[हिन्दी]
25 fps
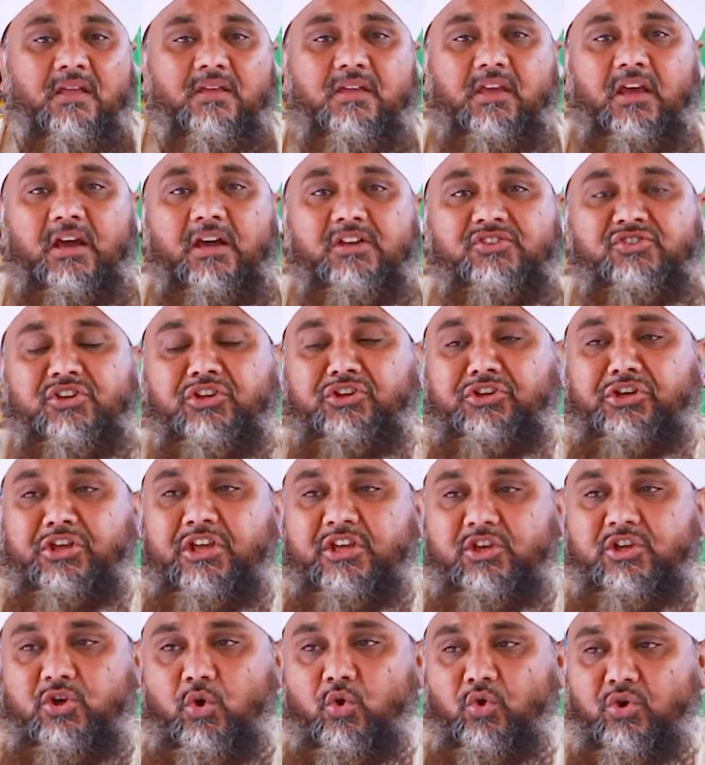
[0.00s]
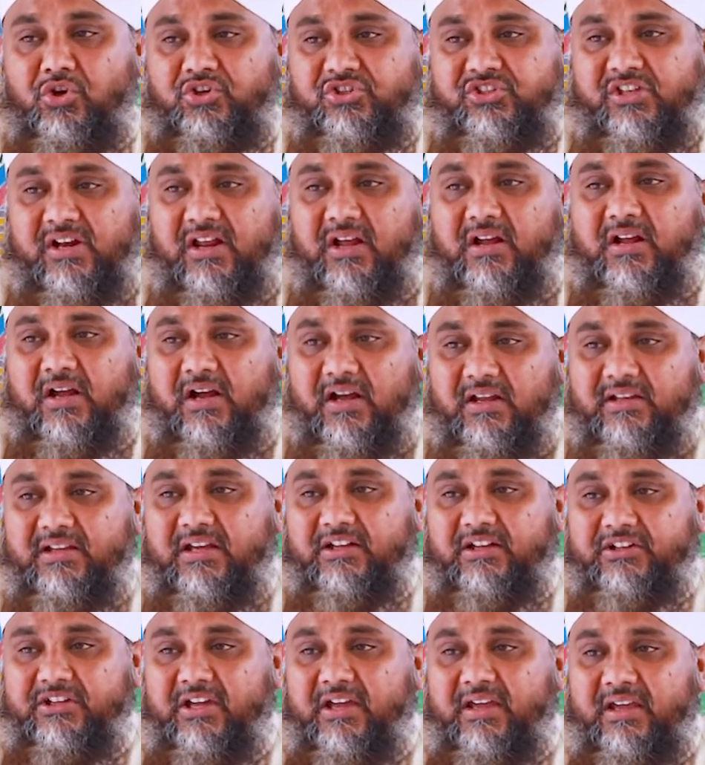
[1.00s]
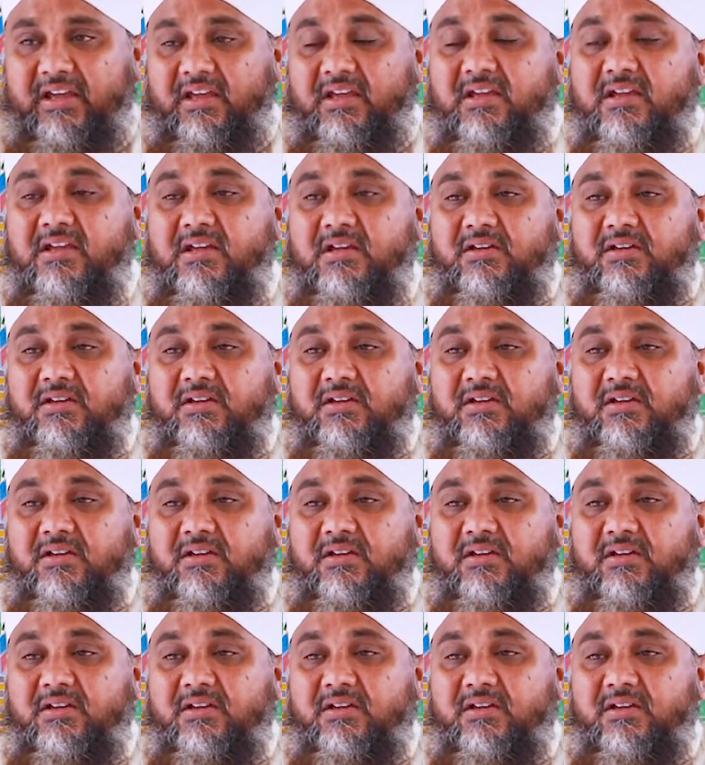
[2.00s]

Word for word: कि हसद नेकियों को इस तरह खा जाता है